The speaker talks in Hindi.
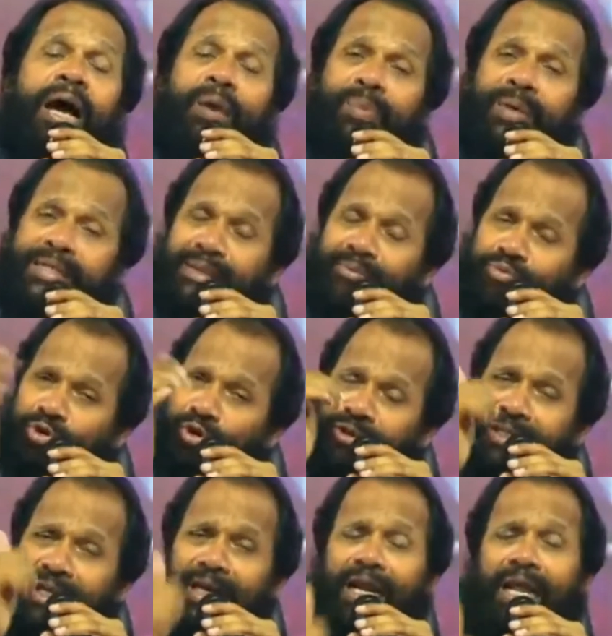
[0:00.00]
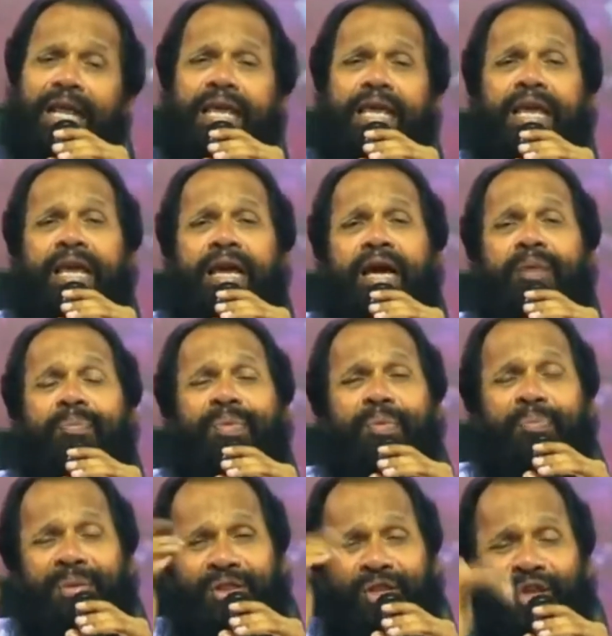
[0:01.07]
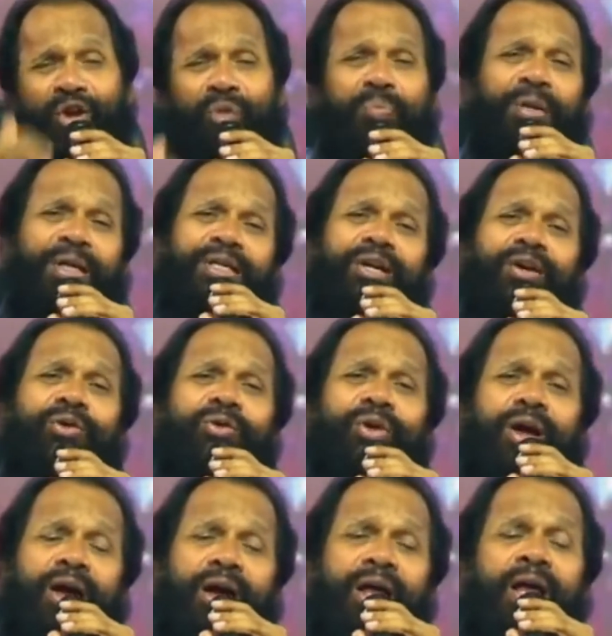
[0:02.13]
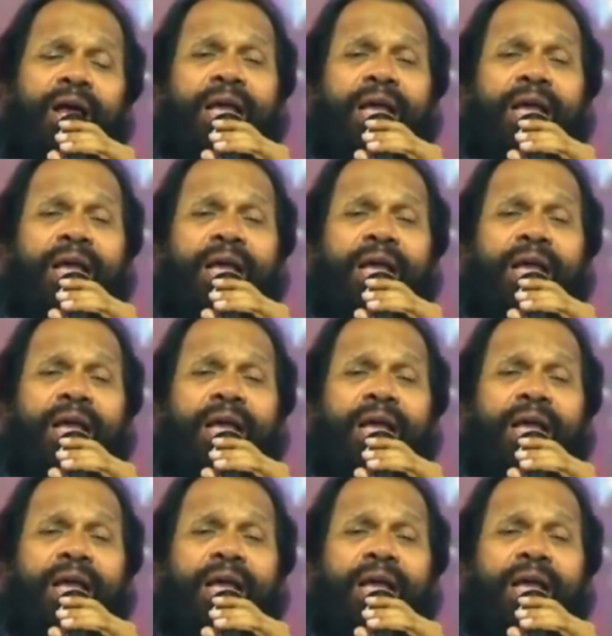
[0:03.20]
आपने समझौता नहीं किया अपनी पत्नी को पीटा होगा